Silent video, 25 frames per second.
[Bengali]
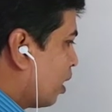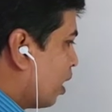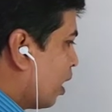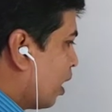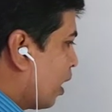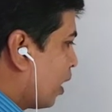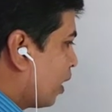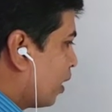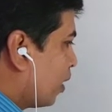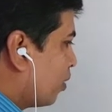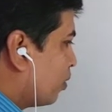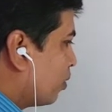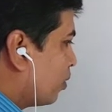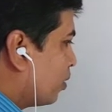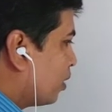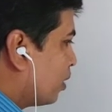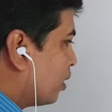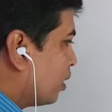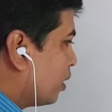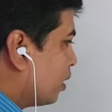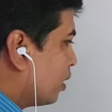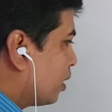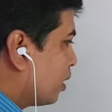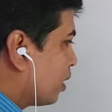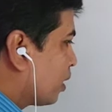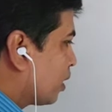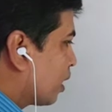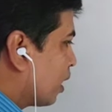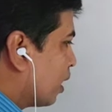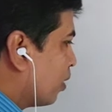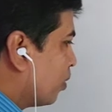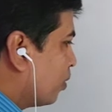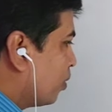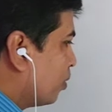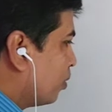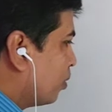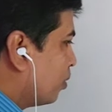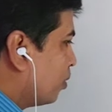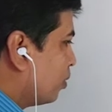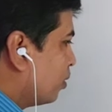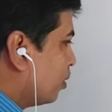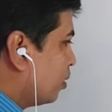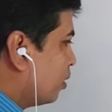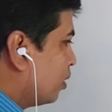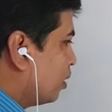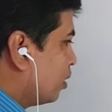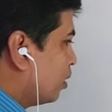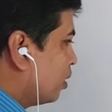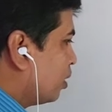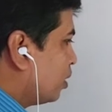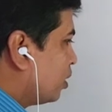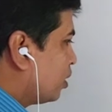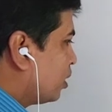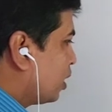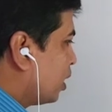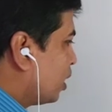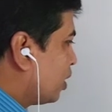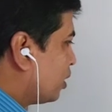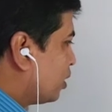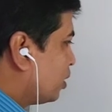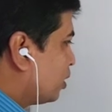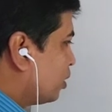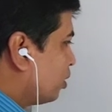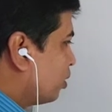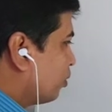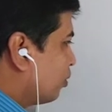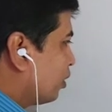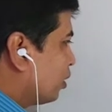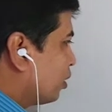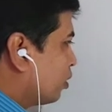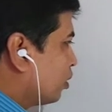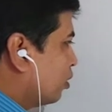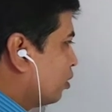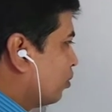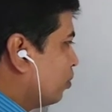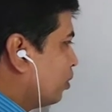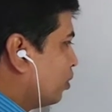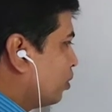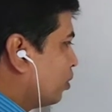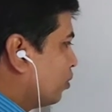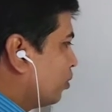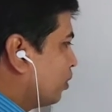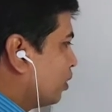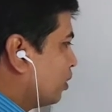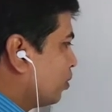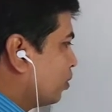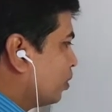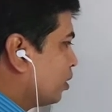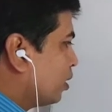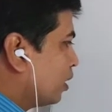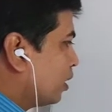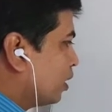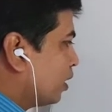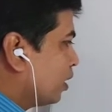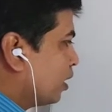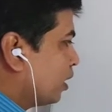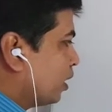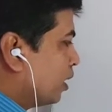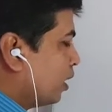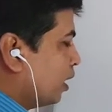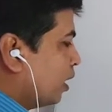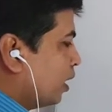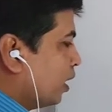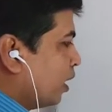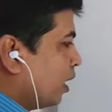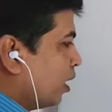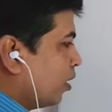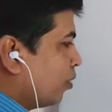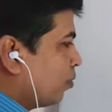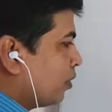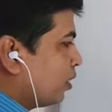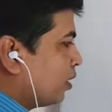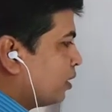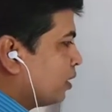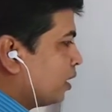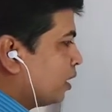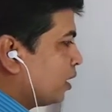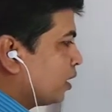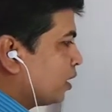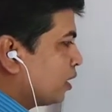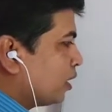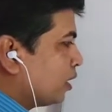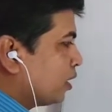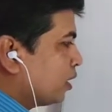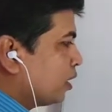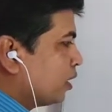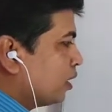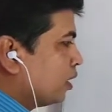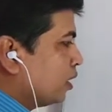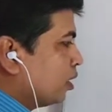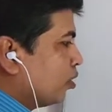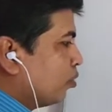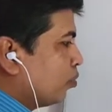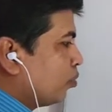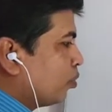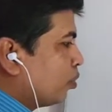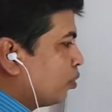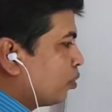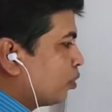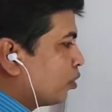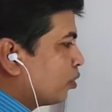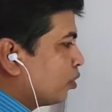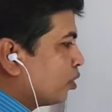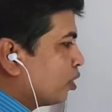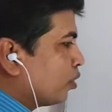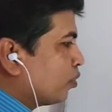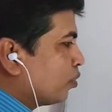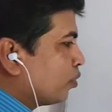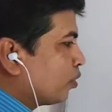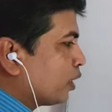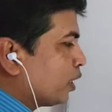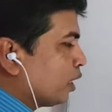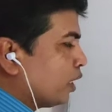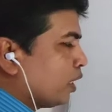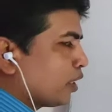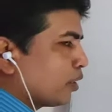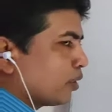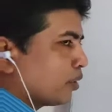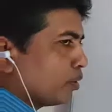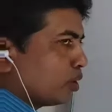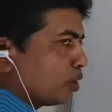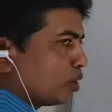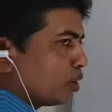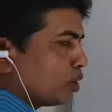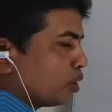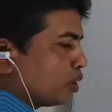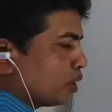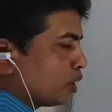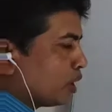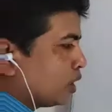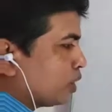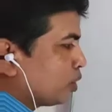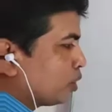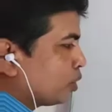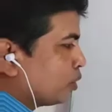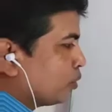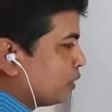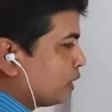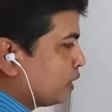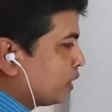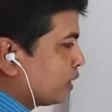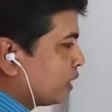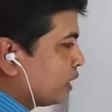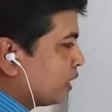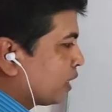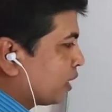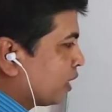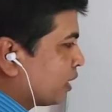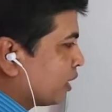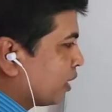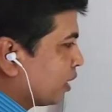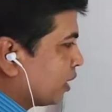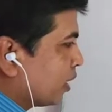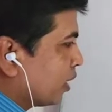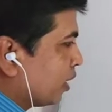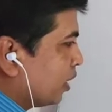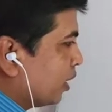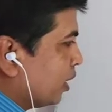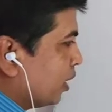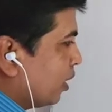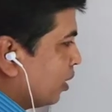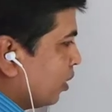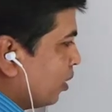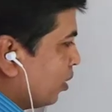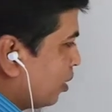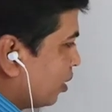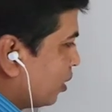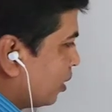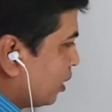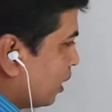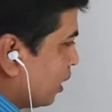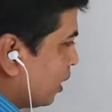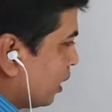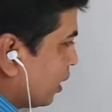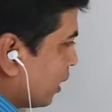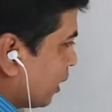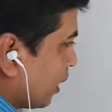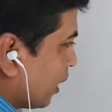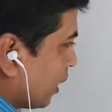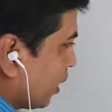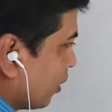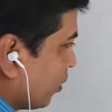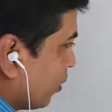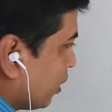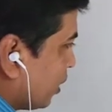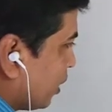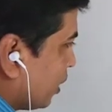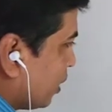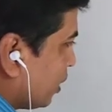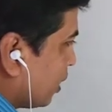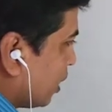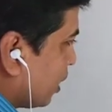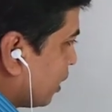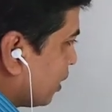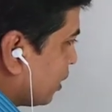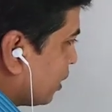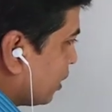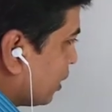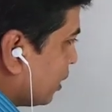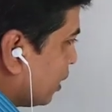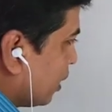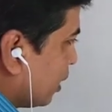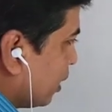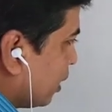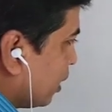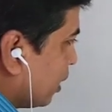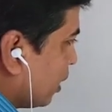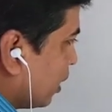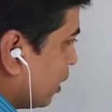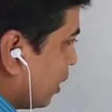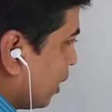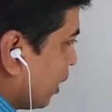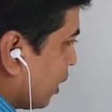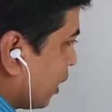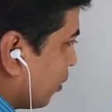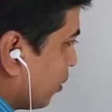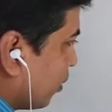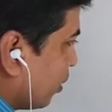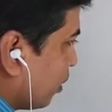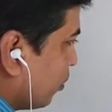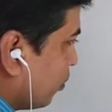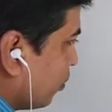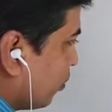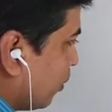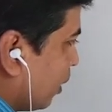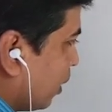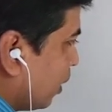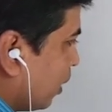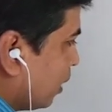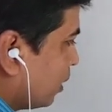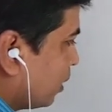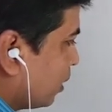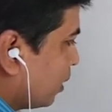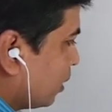এগারোটি কেন চার্জ নিরপেক্ষ পরমাণুতে আমরা জানি প্রোটন এবং ইলেকট্রন সংখ্যা সমান থাকে অর্থাৎ এগারোটি চার্জের আধান এগারোটি প্লাস